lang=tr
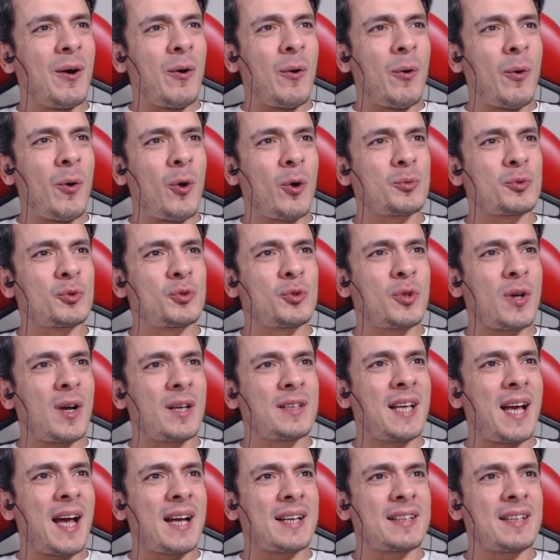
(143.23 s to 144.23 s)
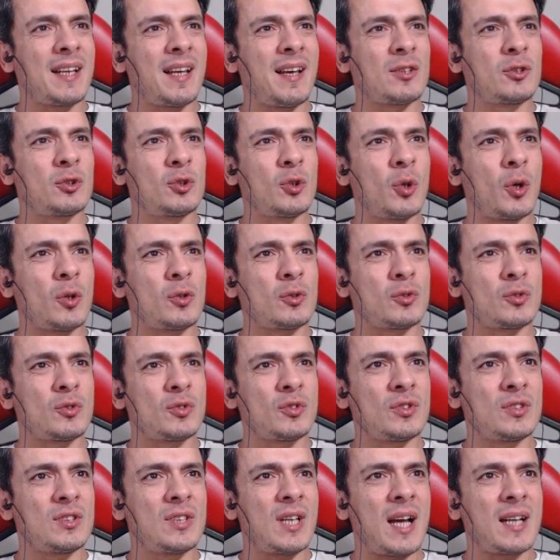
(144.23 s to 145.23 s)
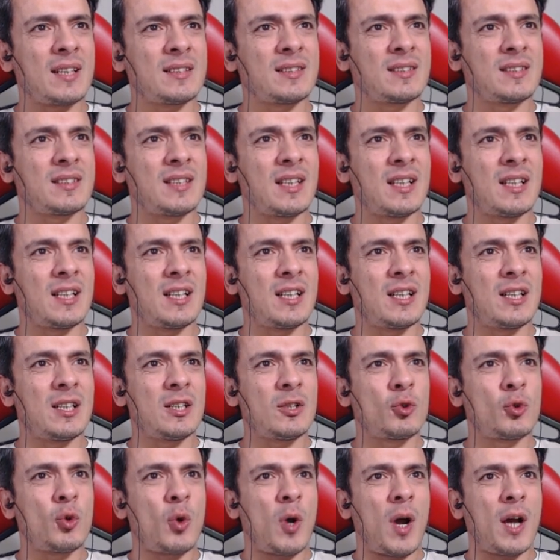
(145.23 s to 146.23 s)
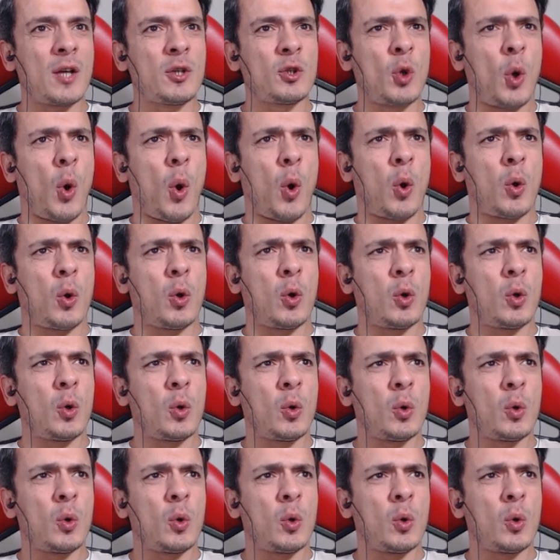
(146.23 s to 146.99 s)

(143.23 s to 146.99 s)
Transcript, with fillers: Orbu şu an yerde yatıyor. Yer zehirliliği şu an yok.